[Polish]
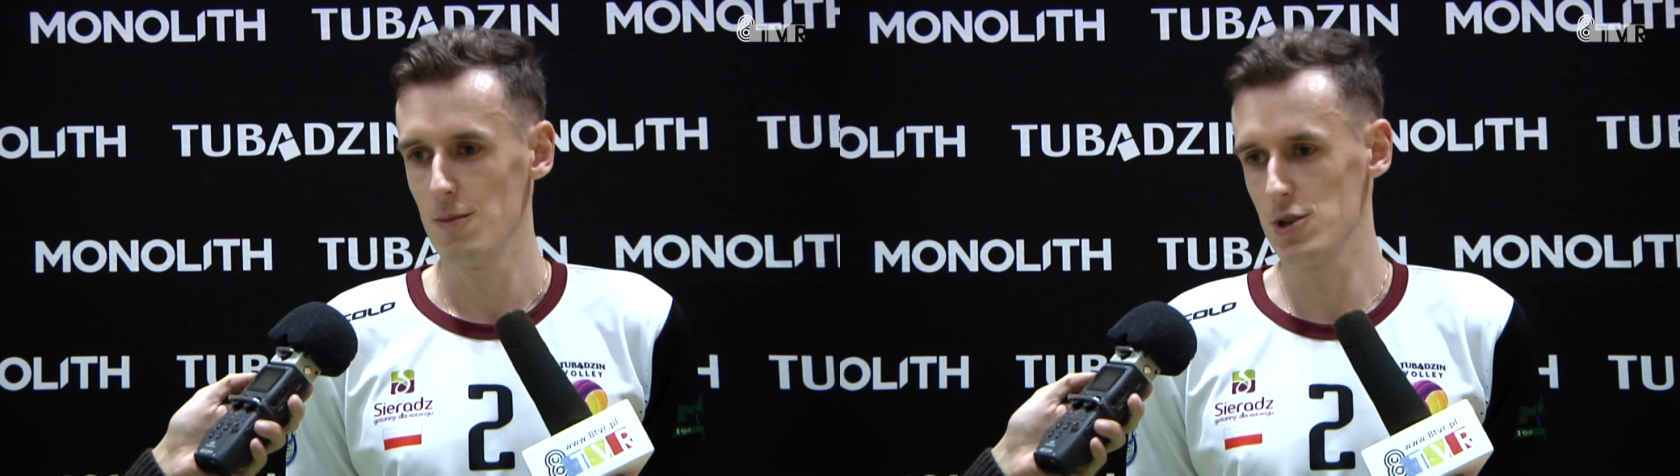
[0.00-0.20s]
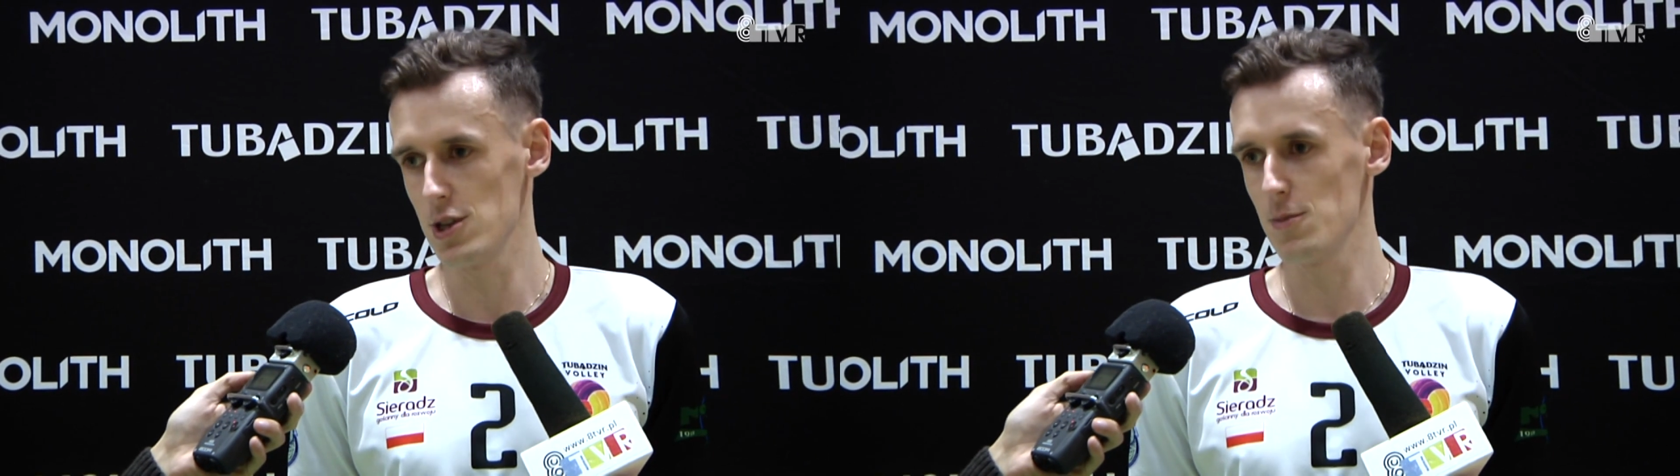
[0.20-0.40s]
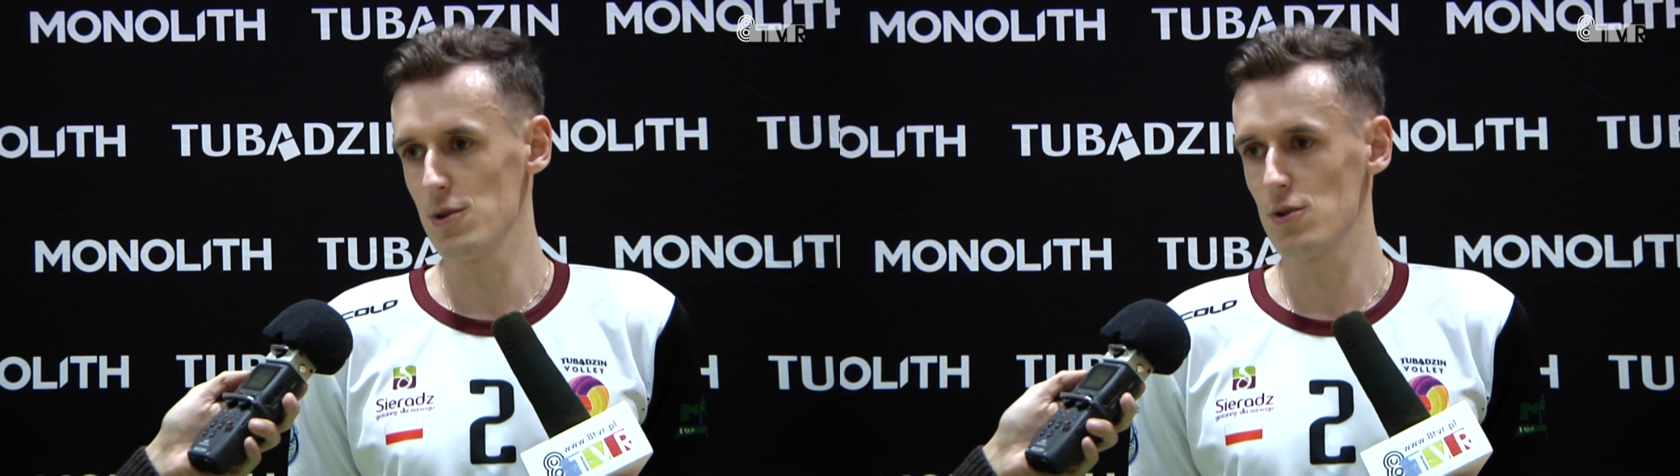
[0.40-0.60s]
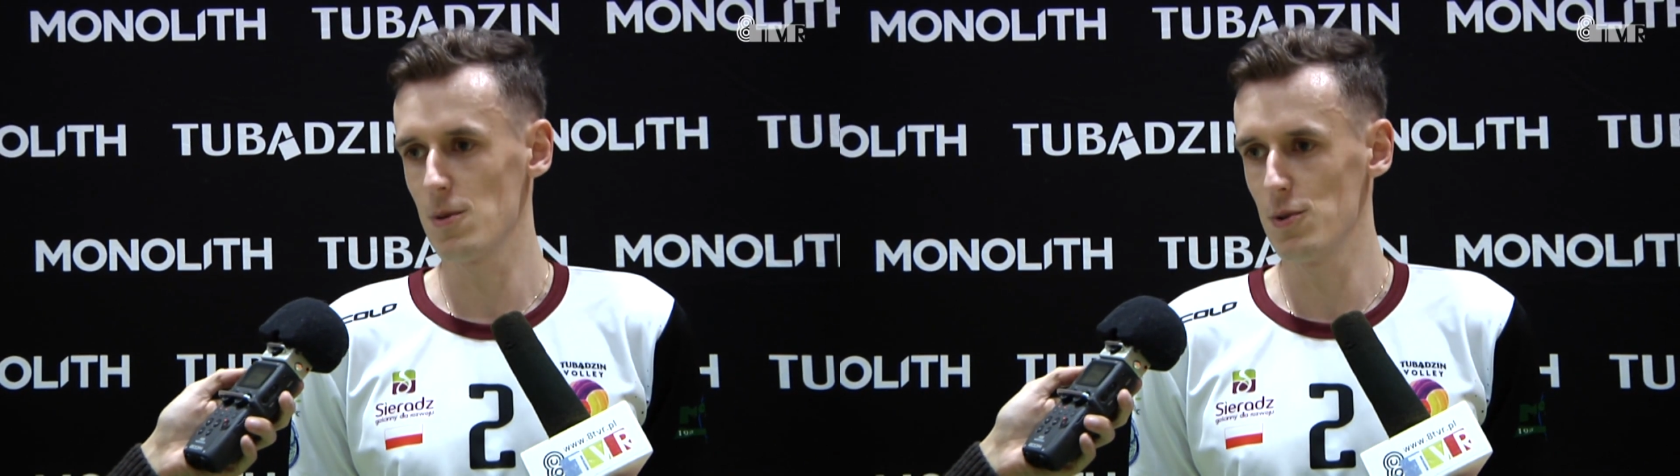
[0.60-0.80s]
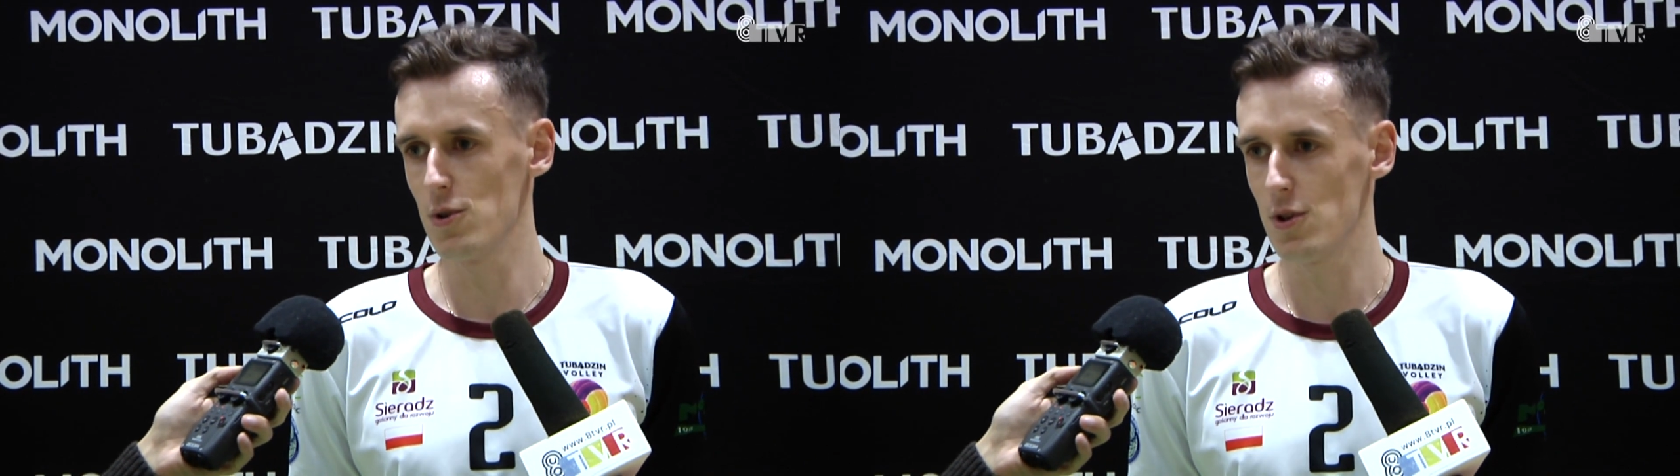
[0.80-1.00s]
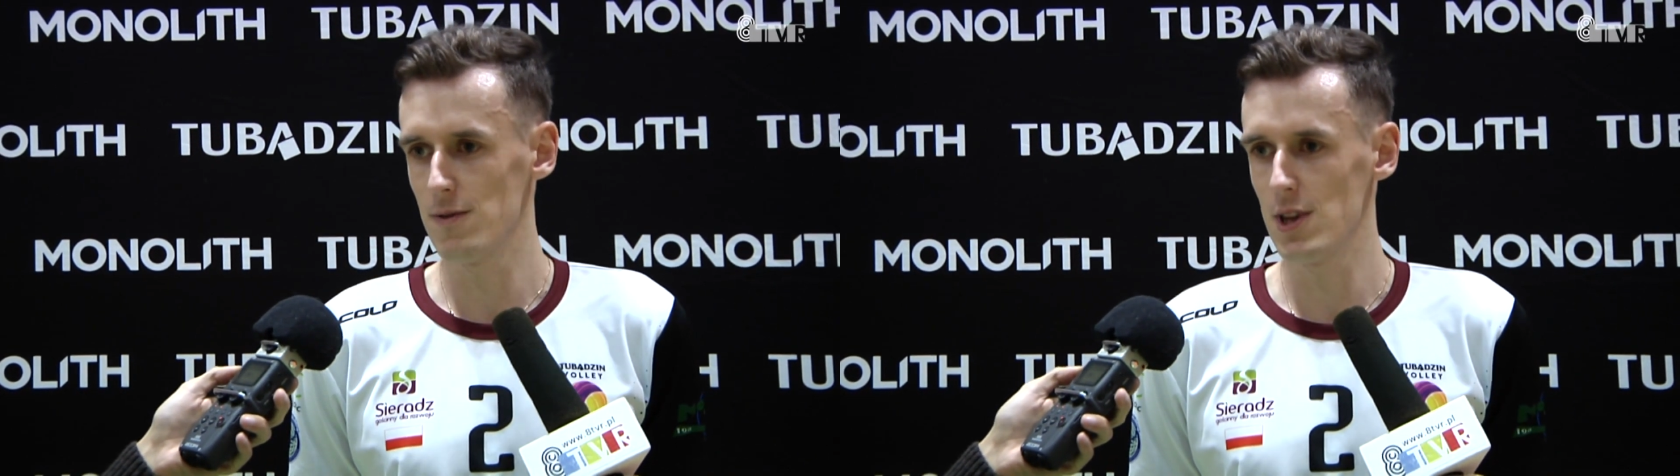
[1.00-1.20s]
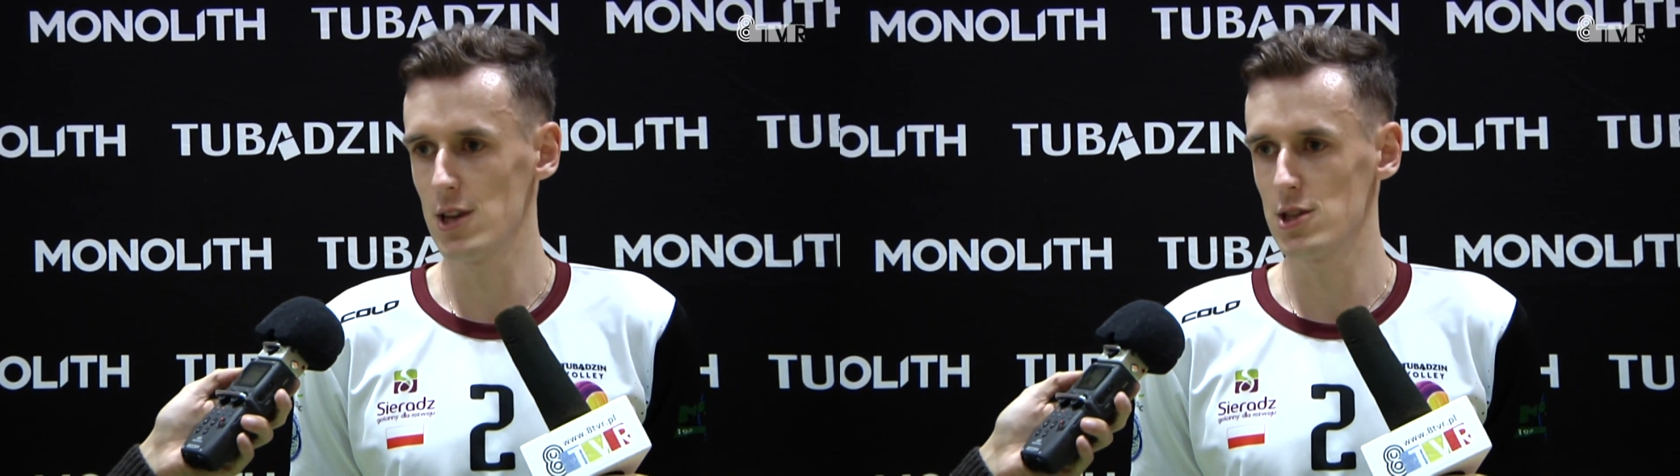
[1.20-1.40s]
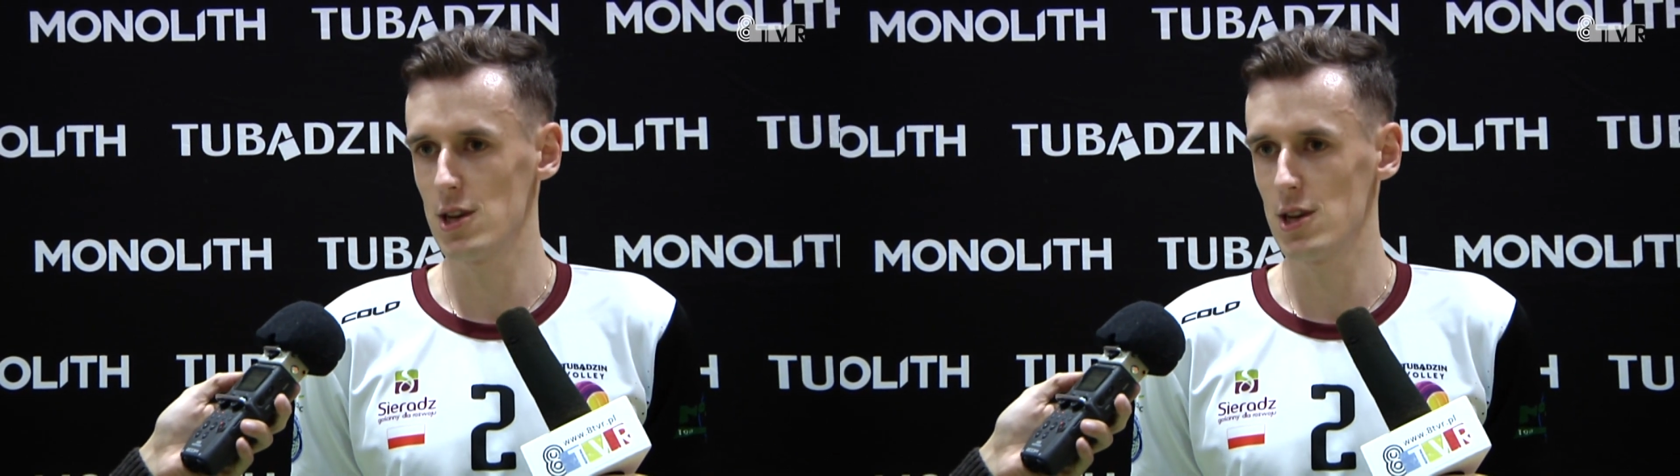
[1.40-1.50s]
Myślę, że było to widać,